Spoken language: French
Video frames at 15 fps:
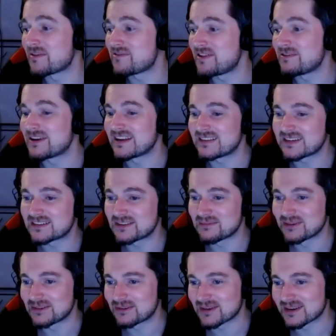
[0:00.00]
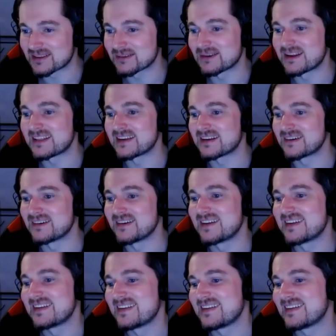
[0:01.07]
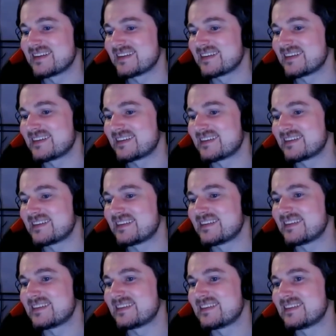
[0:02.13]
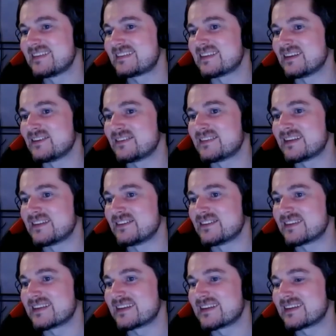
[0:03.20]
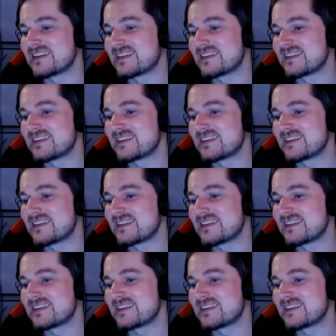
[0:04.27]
Mange de la viande, c'est pour ça que t'es malade. C'est parce que j'en ai mangé de la vie, oui, exactement. Tu as raison, Hélène Rico.